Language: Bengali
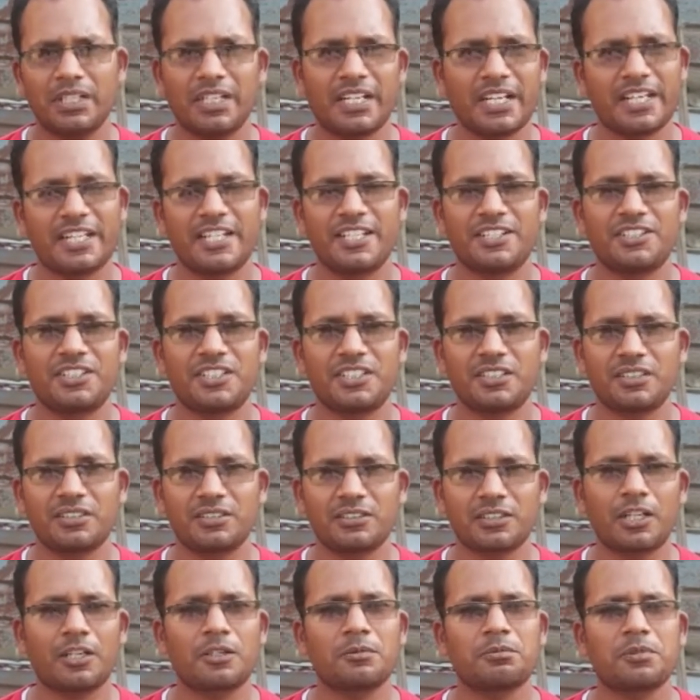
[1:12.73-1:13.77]
রেখেছি
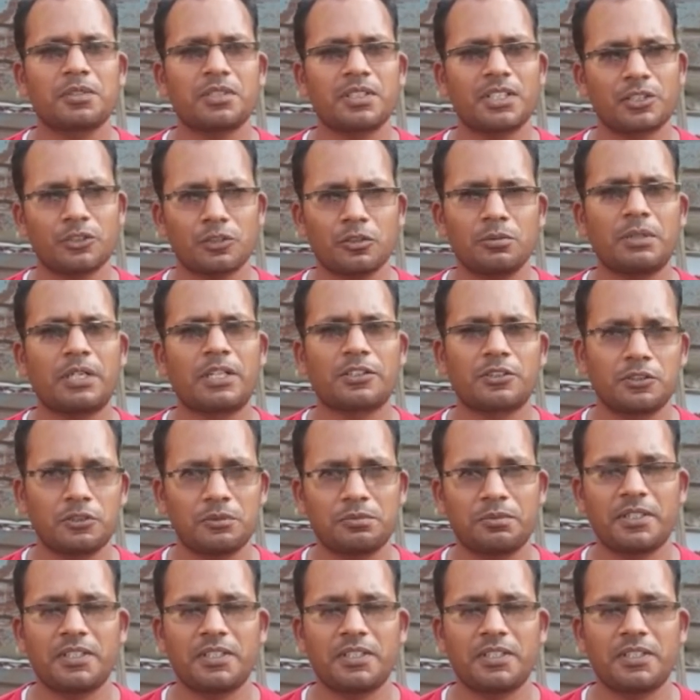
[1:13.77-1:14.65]
তারপরে একটু বাড়তেও